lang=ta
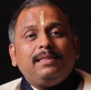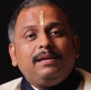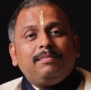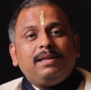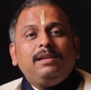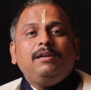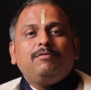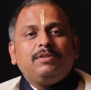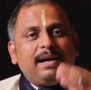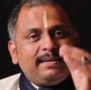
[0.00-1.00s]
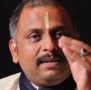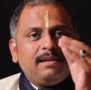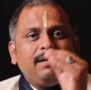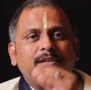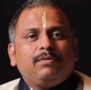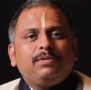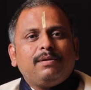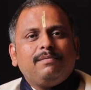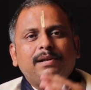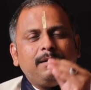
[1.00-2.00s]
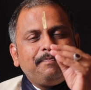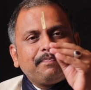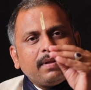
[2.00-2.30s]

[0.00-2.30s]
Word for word: அதே மாதிரி கொஞ்சம் ஆசனவாய் தொந்தரவுகள்